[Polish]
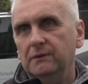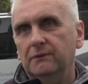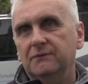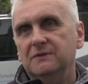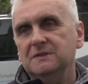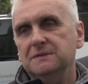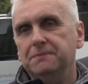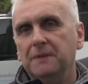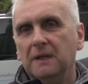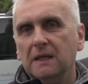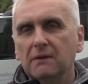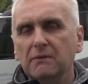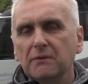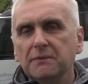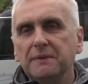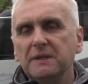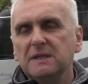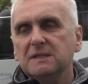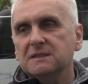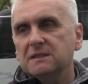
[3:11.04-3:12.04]
e, wspaniałe
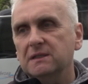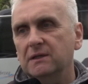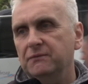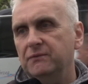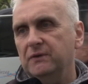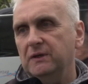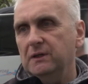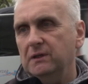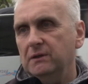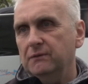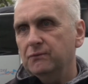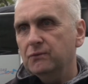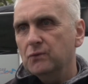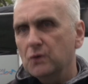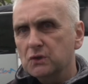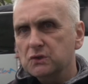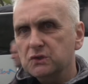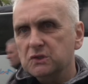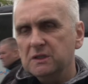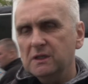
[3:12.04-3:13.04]
miejsca we
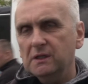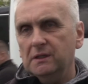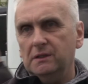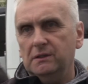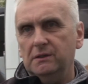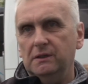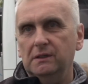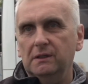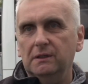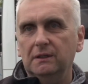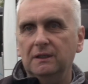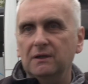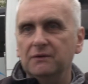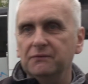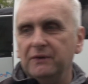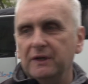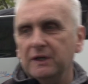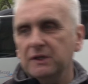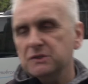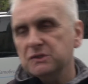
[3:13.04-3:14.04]
Włoszech, e, na
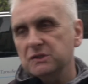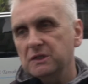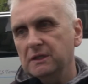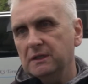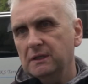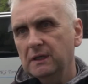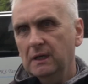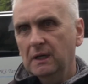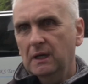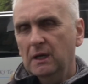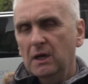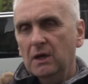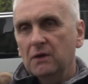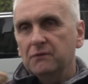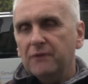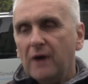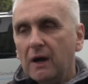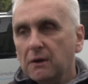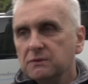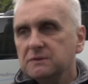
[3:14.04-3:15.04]
Węgrzech,
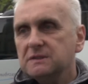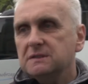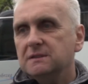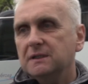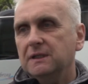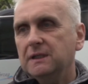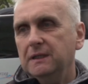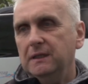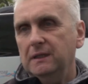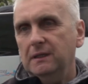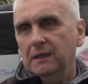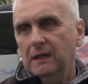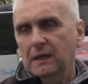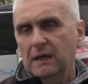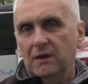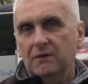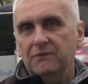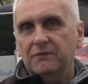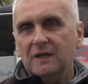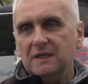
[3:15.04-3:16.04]
w Austrii.
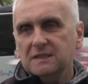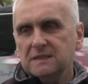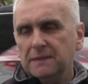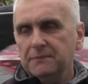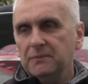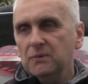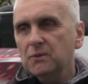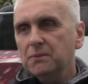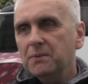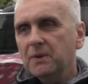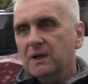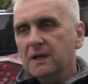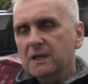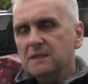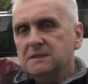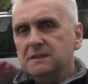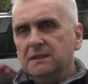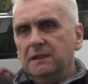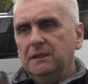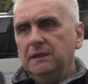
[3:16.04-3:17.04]
Wracamy
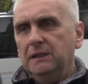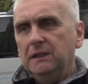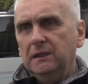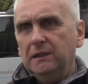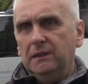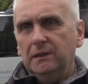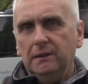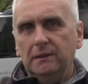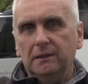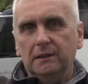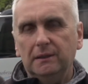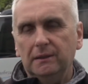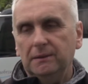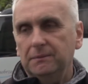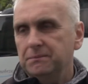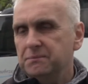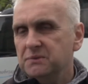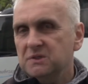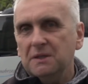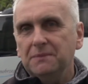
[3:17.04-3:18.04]
ubogaceni,
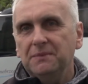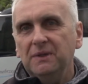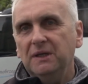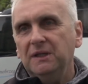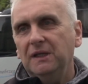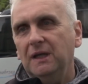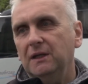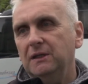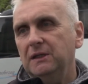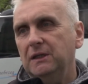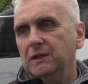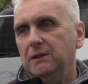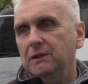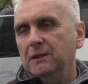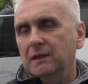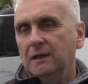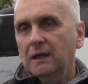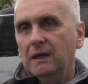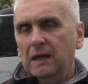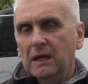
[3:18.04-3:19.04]
e, przemienieni,
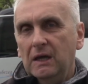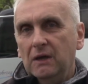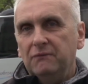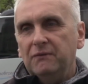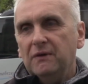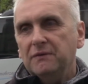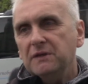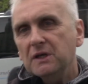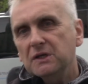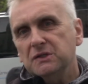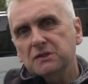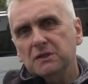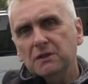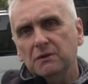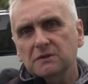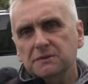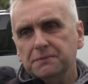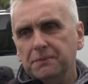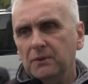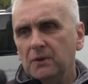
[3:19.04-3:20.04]
wewnętrznie
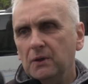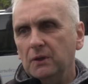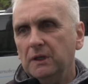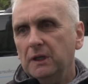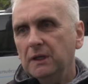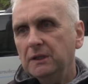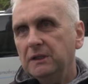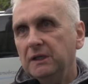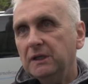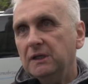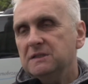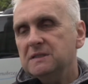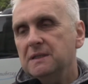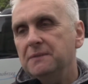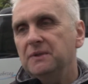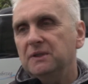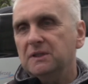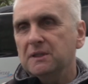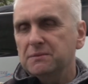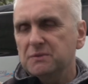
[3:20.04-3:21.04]
uspokojeni.
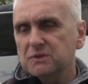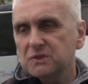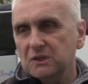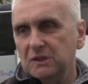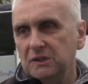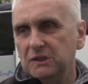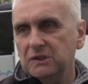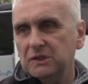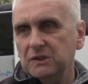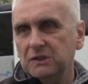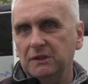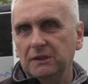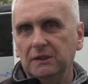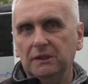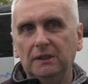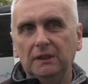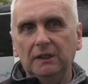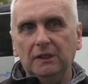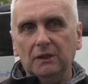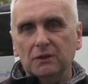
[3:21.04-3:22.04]
Chcemy tym żyć
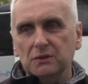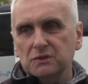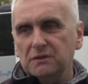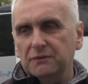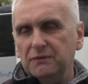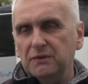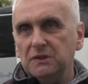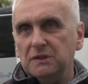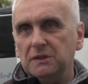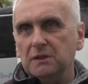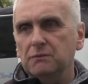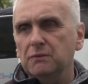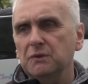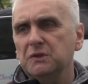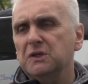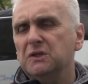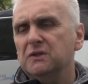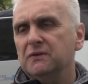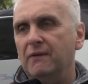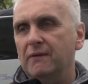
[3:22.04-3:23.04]
i oczywiście
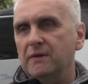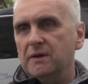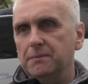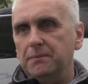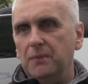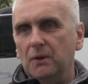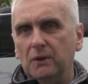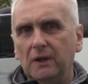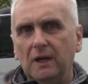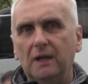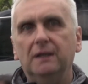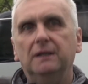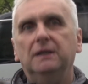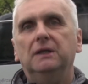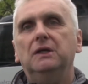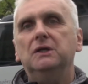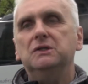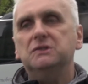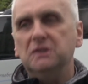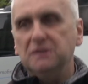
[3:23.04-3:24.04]
głosić chwałę Boga
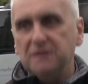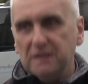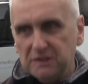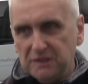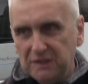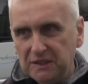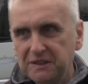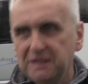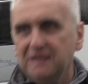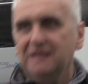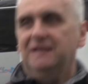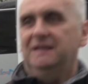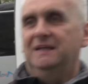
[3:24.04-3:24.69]
i czytać niedzielę.